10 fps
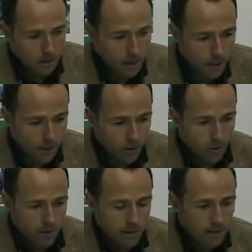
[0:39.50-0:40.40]
liado
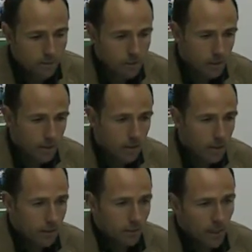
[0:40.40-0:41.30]
bastante por
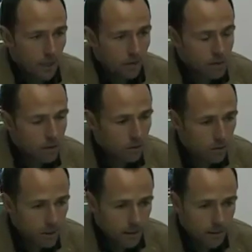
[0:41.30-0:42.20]
querer bajar el
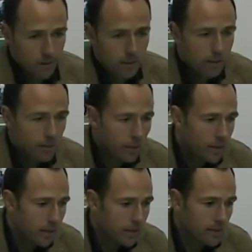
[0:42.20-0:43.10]
balón, que era lo que se le
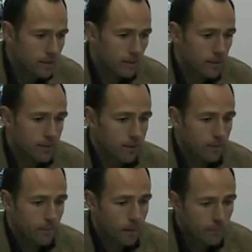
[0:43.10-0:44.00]
pedía,
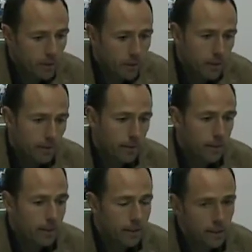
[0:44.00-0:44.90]
pero la verdad
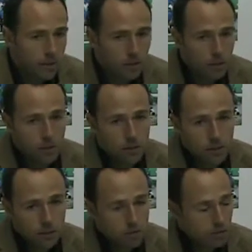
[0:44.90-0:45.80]
que la Arenas con el gol que
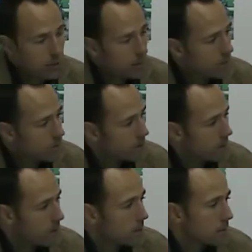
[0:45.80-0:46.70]
se ha encontrado,
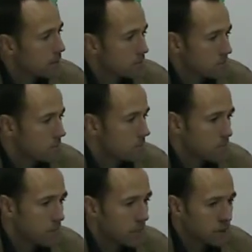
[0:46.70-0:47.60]
pues
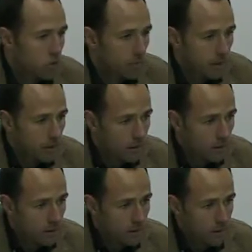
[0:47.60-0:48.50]
ha hecho su
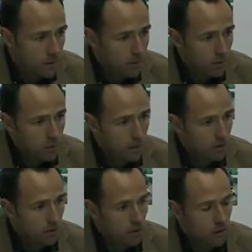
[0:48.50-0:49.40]
partido, ha cerrado muy
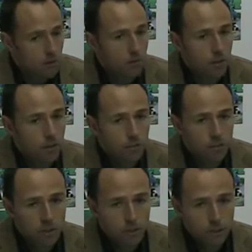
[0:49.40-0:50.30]
bien todos los huecos
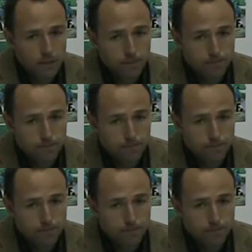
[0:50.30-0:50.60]
posibles